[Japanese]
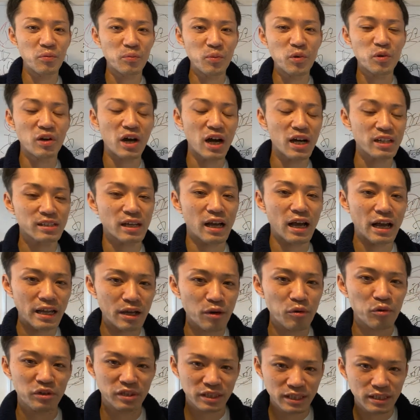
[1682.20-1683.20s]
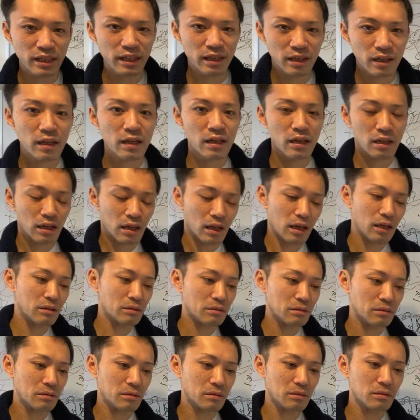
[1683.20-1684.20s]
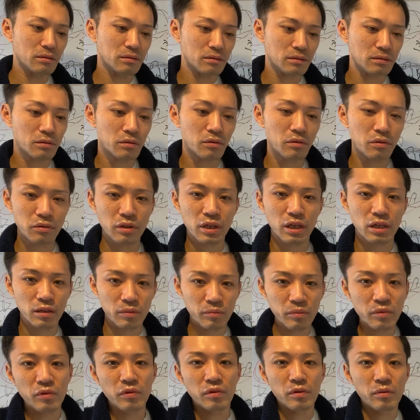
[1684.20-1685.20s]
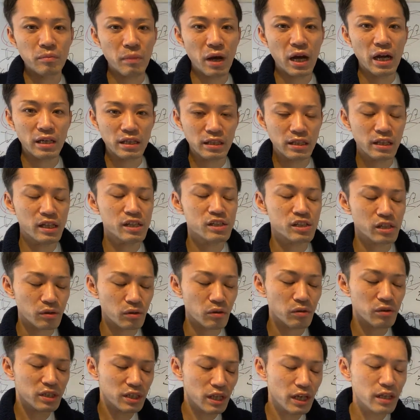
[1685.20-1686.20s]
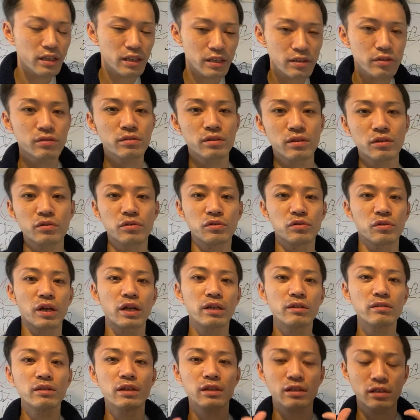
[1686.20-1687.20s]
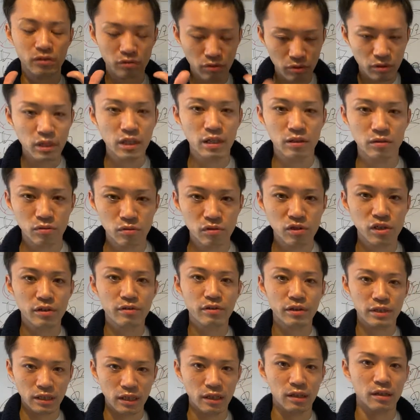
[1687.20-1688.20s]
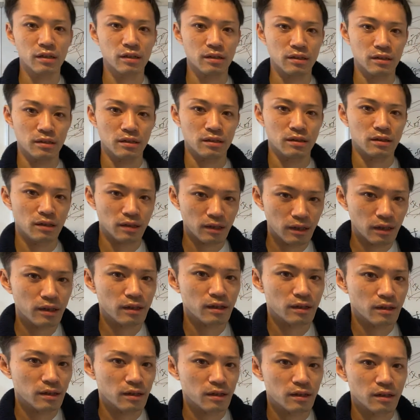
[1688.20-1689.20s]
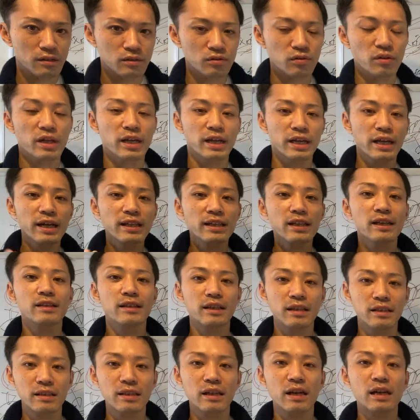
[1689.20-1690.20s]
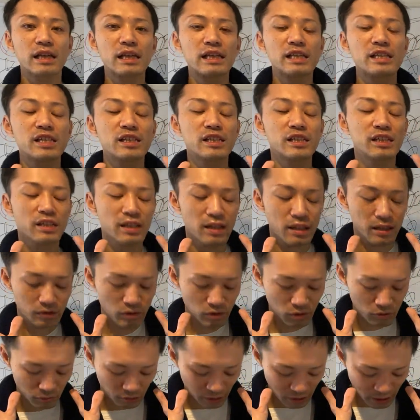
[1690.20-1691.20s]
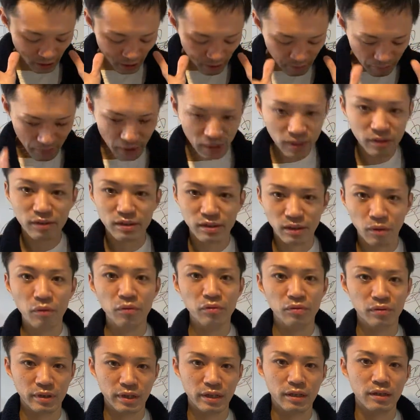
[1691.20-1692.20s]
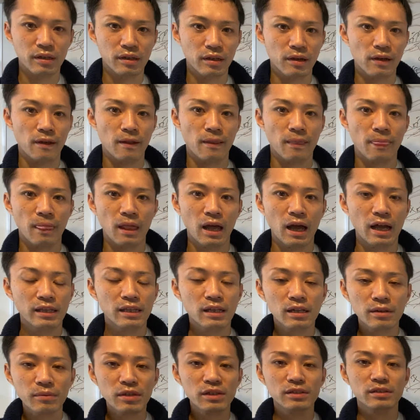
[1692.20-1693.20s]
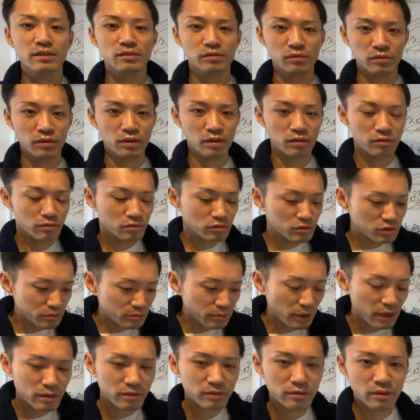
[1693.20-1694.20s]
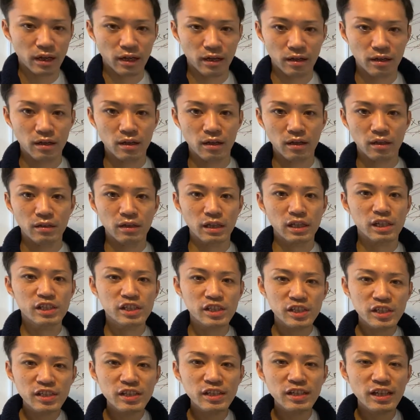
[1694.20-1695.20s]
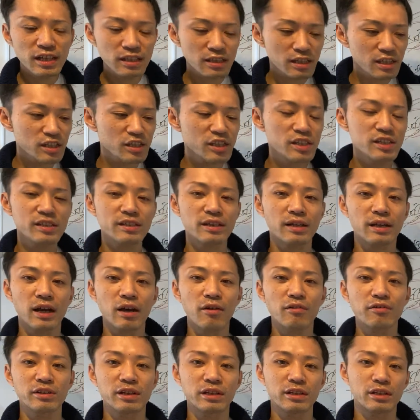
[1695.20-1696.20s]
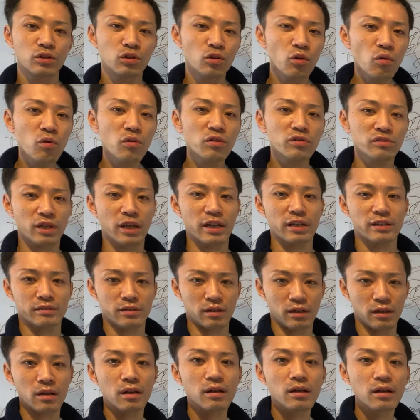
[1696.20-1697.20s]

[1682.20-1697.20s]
僕朝早起きてあのコロナでも満員電車乗りたいですっていう人がいるんだったらそれでそうしてくださいそれが嫌なんだったら12年はちょっと頑張ってください本当に当たり前ですよそんなの踏ん張るぐらい12年で人生変わるんだってよくないですか、